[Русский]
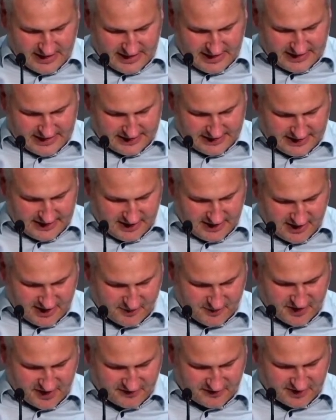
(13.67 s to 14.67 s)
и
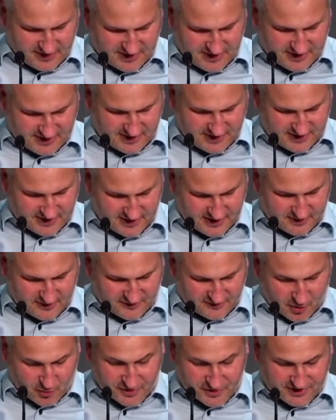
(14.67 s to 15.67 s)
1, 2
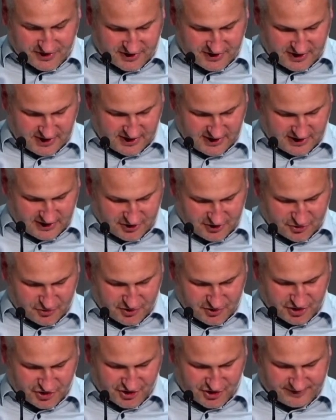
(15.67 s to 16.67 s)
э, стих и чуть
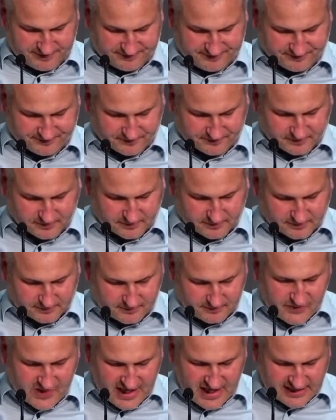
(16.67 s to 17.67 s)
ниже.
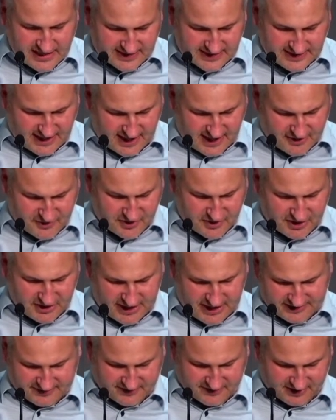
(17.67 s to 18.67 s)
«Знаю
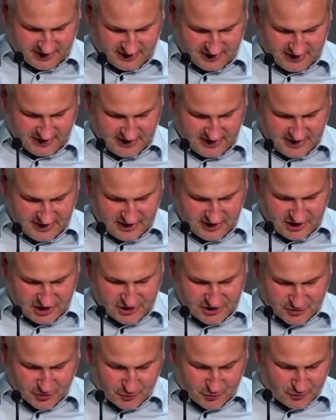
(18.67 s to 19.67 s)
дела твои, и
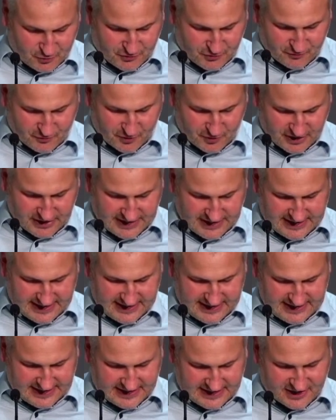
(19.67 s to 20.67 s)
труд твой,
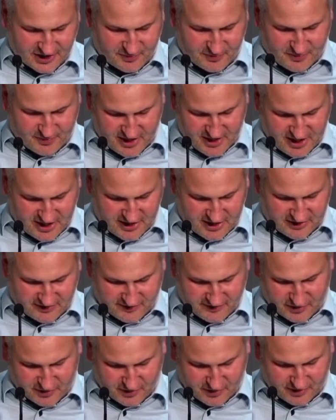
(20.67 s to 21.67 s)
и терпение
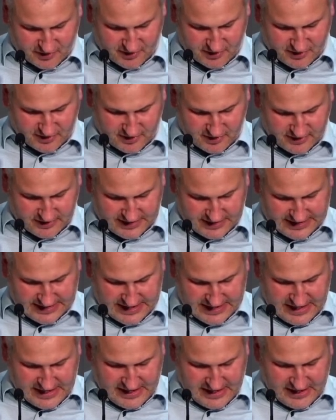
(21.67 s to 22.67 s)
твое,
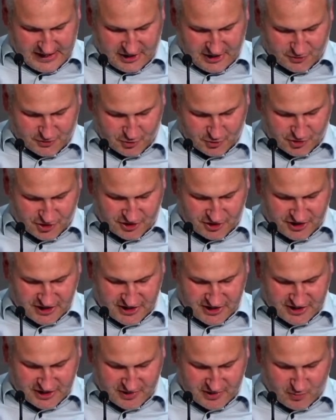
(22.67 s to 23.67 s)
и то, что ты
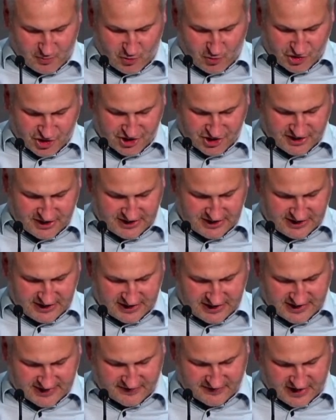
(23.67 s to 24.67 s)
не можешь сносить
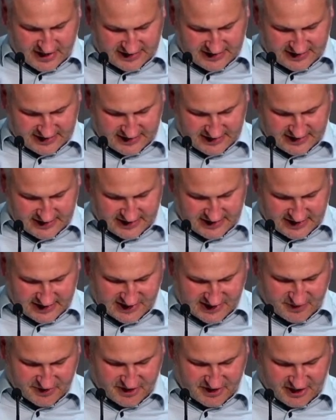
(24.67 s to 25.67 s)
развратных,
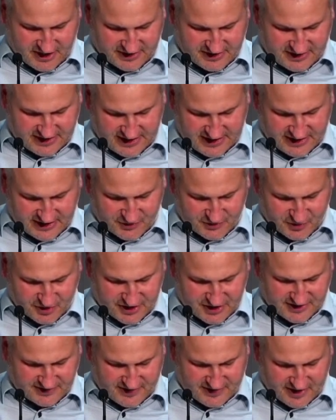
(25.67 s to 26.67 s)
испытал тех, которые
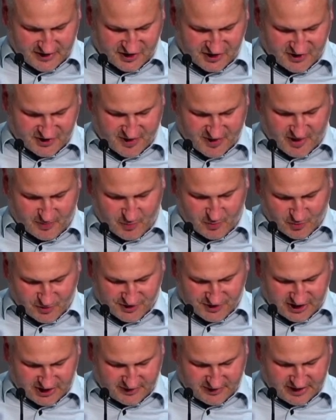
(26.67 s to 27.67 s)
называют себя
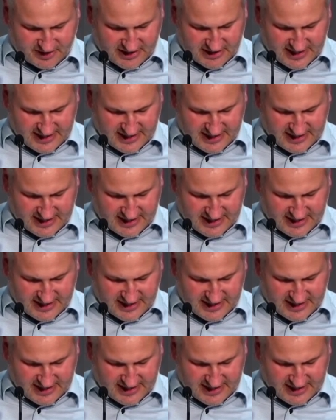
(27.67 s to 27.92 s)
апостолами,